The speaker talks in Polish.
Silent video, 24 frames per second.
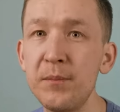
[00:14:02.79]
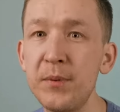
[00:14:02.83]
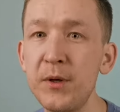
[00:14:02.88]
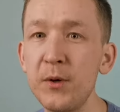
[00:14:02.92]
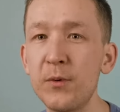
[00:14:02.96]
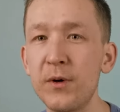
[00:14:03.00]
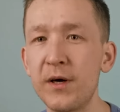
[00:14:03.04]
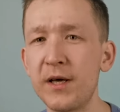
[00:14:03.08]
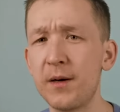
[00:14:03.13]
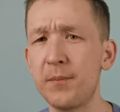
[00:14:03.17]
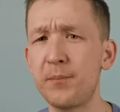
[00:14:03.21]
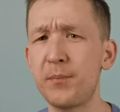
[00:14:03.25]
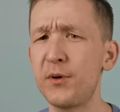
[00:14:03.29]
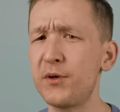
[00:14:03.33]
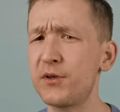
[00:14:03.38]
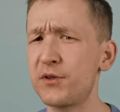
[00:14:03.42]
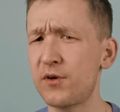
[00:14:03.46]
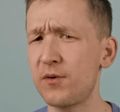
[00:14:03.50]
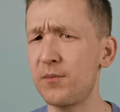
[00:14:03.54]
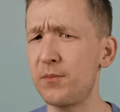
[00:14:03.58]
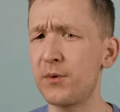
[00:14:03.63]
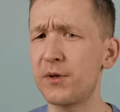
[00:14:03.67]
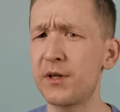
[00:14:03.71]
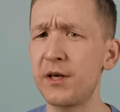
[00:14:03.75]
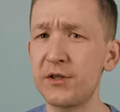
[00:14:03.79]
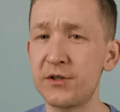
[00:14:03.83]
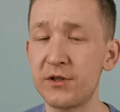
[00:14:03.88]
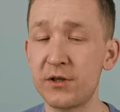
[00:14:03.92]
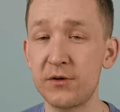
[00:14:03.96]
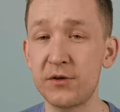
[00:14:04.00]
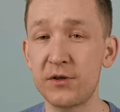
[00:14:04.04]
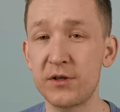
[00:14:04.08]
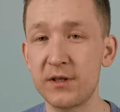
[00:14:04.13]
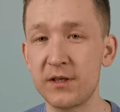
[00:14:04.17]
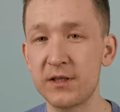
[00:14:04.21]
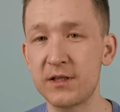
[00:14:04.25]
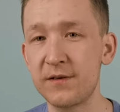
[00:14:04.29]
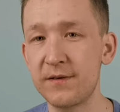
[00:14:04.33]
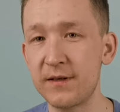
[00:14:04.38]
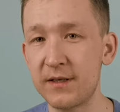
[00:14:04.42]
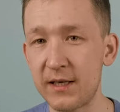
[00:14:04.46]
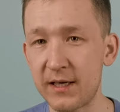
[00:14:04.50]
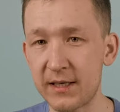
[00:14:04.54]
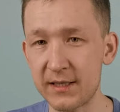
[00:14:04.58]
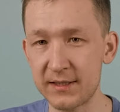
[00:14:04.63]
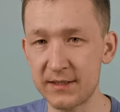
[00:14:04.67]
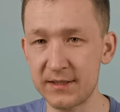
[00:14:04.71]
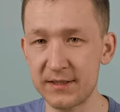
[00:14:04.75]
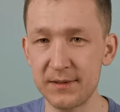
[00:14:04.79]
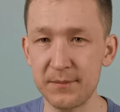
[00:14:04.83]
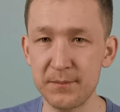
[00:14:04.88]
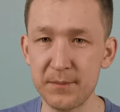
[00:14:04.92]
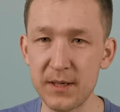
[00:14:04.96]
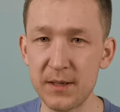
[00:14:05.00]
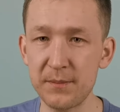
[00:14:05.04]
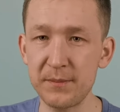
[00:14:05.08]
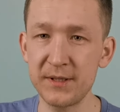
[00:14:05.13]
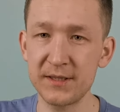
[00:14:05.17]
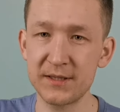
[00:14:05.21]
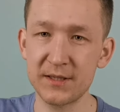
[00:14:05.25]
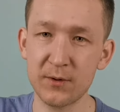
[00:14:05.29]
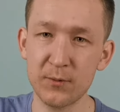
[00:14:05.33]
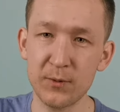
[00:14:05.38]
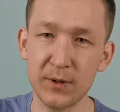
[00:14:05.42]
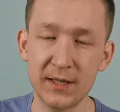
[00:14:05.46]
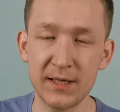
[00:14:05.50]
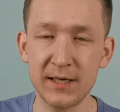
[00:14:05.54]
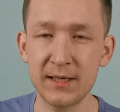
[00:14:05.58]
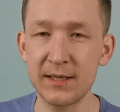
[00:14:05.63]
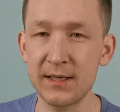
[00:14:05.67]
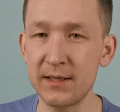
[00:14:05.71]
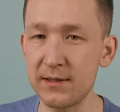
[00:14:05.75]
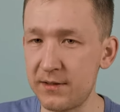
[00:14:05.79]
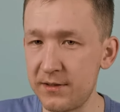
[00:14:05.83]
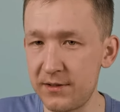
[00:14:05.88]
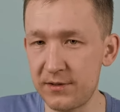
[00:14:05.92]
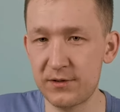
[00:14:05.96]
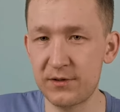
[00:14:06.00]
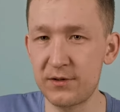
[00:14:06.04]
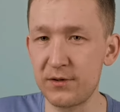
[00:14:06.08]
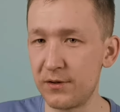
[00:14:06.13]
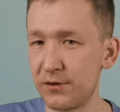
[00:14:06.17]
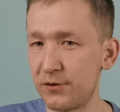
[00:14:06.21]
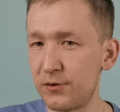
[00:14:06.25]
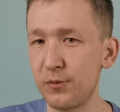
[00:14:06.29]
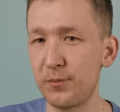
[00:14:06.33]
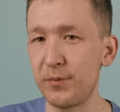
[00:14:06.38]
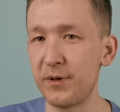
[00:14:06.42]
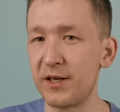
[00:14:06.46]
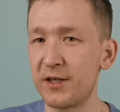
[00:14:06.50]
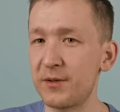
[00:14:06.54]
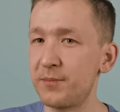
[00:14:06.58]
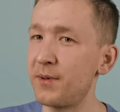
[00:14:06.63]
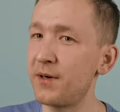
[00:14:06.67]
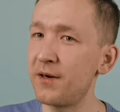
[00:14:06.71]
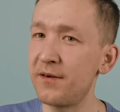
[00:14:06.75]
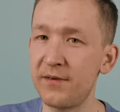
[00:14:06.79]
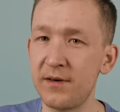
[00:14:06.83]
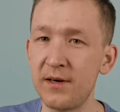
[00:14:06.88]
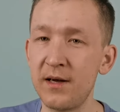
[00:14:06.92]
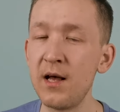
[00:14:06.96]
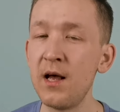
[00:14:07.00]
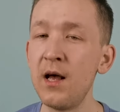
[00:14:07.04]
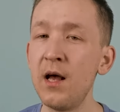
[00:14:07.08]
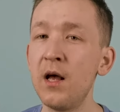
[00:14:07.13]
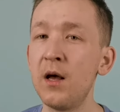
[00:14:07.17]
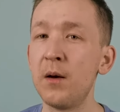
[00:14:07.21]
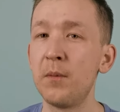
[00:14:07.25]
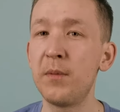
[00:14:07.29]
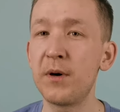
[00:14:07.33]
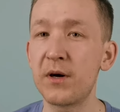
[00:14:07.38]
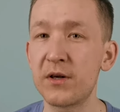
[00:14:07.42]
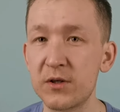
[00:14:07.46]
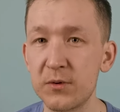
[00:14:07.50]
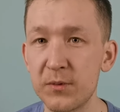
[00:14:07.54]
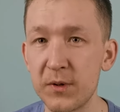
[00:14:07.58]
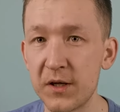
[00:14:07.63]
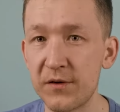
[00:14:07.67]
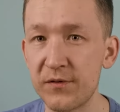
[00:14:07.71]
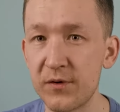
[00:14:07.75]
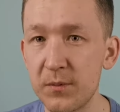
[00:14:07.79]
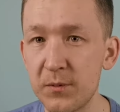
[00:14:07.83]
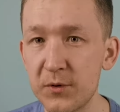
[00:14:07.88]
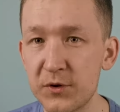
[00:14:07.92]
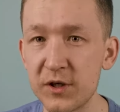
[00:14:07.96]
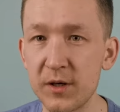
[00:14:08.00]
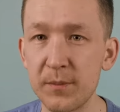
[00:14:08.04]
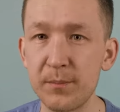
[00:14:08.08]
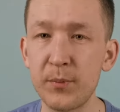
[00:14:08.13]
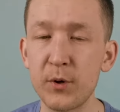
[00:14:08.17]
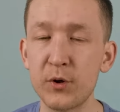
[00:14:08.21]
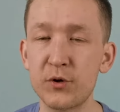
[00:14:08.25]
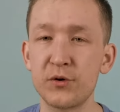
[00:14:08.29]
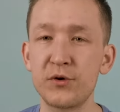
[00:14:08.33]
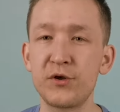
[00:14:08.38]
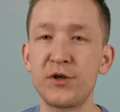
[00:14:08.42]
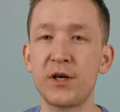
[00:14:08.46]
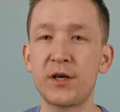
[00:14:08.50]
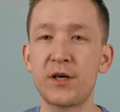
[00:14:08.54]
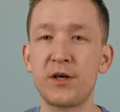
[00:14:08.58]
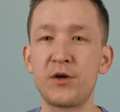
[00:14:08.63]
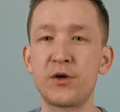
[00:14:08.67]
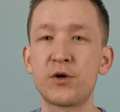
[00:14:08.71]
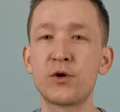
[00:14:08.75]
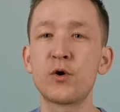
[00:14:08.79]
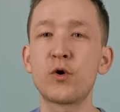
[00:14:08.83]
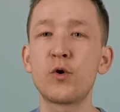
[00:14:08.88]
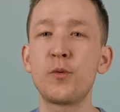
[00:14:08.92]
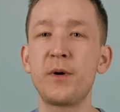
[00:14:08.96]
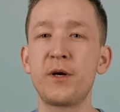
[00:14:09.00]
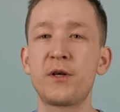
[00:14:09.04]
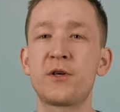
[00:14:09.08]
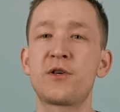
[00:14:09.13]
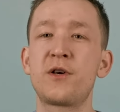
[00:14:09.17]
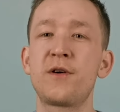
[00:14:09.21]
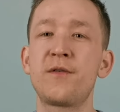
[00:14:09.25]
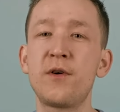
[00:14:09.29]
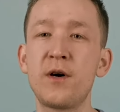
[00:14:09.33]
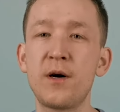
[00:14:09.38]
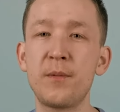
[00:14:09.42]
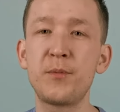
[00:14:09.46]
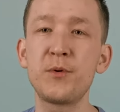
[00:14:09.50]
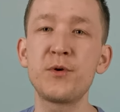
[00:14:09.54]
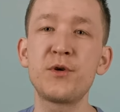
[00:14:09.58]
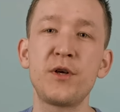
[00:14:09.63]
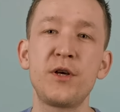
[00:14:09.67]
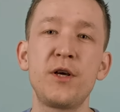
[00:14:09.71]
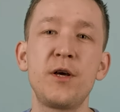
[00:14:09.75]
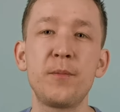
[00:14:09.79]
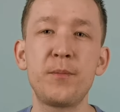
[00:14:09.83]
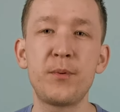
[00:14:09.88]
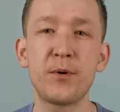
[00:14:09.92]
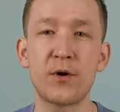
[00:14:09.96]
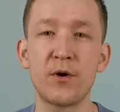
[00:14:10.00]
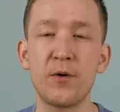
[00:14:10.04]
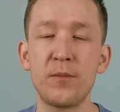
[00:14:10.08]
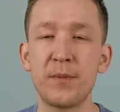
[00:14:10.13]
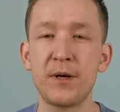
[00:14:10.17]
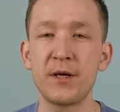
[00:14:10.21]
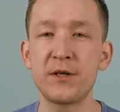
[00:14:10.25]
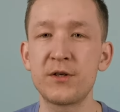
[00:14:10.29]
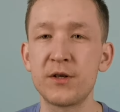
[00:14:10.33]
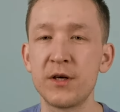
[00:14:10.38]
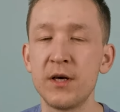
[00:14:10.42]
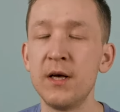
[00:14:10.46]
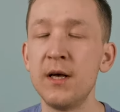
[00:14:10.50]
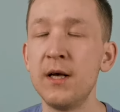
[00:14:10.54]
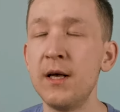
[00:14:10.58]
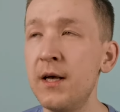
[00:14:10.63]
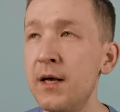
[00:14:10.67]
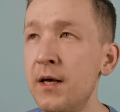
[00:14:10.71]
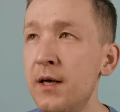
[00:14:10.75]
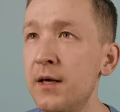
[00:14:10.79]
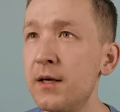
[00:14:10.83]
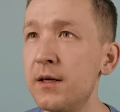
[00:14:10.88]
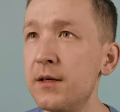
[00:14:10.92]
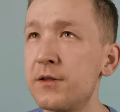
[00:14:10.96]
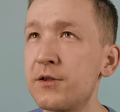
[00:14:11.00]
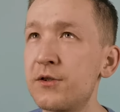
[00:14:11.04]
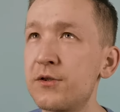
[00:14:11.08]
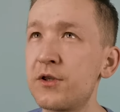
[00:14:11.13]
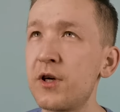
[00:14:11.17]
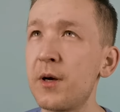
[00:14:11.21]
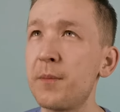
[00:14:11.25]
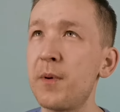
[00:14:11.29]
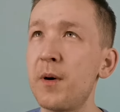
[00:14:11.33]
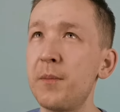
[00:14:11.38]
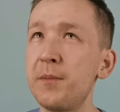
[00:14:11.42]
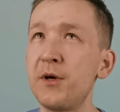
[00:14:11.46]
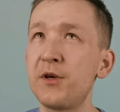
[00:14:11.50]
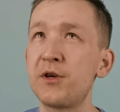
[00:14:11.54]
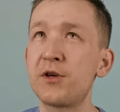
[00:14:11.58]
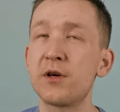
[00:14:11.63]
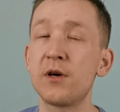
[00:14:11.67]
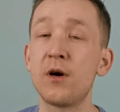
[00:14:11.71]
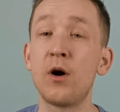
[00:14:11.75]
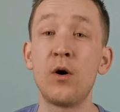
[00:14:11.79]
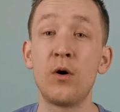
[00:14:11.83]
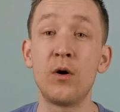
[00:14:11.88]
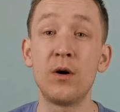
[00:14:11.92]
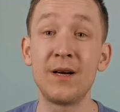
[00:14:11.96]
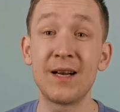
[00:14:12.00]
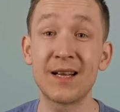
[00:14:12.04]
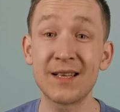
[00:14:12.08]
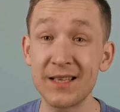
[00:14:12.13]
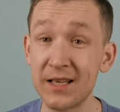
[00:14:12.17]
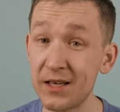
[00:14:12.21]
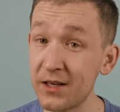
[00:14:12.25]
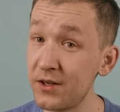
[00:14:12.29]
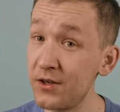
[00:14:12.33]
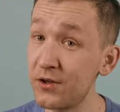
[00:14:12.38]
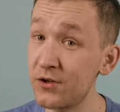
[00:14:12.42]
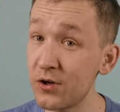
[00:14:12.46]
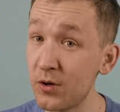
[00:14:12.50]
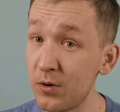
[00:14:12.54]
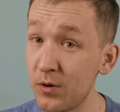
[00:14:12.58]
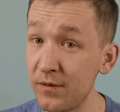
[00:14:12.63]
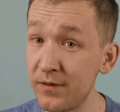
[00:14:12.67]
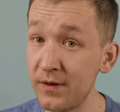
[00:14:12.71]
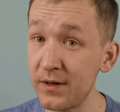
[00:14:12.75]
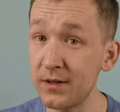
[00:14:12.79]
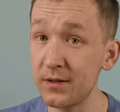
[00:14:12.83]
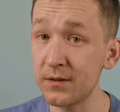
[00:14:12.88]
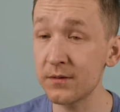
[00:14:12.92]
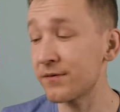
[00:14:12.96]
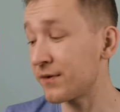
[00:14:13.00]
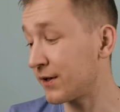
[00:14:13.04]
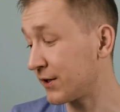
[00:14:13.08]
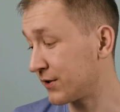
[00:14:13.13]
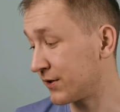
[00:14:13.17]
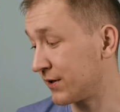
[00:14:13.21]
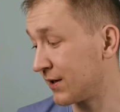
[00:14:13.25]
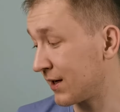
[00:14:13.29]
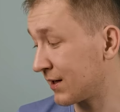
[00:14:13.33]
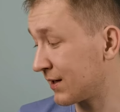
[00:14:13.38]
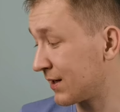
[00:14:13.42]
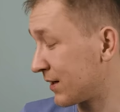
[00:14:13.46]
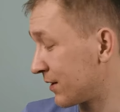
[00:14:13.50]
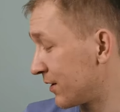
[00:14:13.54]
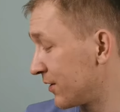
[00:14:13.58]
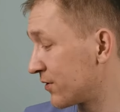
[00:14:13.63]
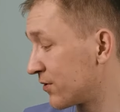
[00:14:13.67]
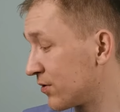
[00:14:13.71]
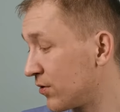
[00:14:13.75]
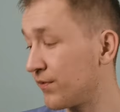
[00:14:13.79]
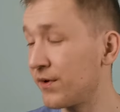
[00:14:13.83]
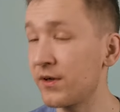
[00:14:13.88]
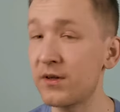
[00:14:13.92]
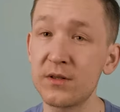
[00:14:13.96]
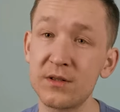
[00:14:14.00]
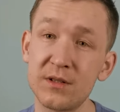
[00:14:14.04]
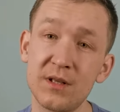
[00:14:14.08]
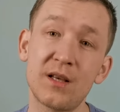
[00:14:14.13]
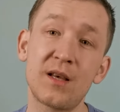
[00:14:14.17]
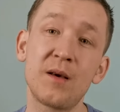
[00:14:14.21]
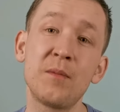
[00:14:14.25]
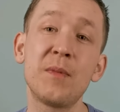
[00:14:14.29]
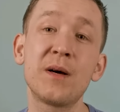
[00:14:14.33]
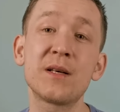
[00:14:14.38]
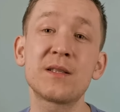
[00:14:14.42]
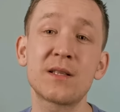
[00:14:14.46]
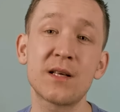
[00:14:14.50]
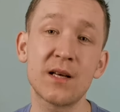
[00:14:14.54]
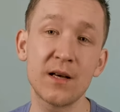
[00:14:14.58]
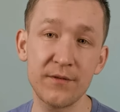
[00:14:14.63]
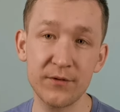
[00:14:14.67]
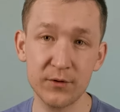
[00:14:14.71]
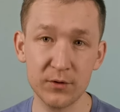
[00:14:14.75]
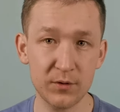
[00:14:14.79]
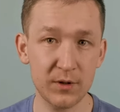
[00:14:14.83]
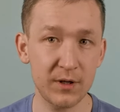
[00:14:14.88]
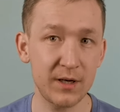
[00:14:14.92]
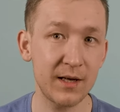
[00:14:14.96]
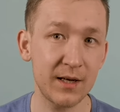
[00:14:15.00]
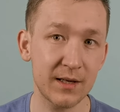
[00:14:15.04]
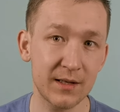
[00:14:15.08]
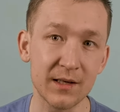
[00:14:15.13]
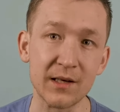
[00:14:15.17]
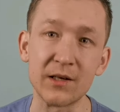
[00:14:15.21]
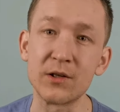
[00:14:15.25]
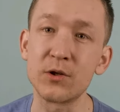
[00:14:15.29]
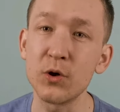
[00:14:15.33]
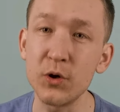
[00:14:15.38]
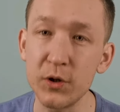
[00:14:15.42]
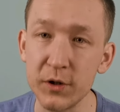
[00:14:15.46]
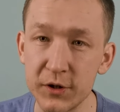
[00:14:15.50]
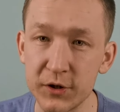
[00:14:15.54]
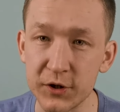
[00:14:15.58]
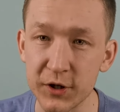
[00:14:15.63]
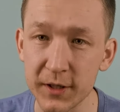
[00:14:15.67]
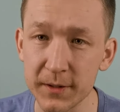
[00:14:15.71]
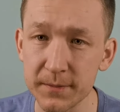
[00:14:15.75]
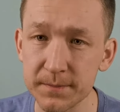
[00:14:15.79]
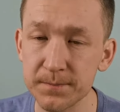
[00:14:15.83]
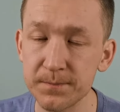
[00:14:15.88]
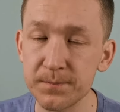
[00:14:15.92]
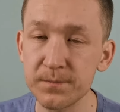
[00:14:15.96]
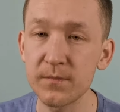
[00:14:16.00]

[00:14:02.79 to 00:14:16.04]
piłę japońską, bodajże to się nazywa, taka z zębami składana, też super sprawa. Bardzo łatwo można począć jakieś grube drzewo, a później je porąbać. Trzeba mieć, o, latarki czołowe, właśnie, latarki czołowe to jest taki must have, które ja jednak doliczę,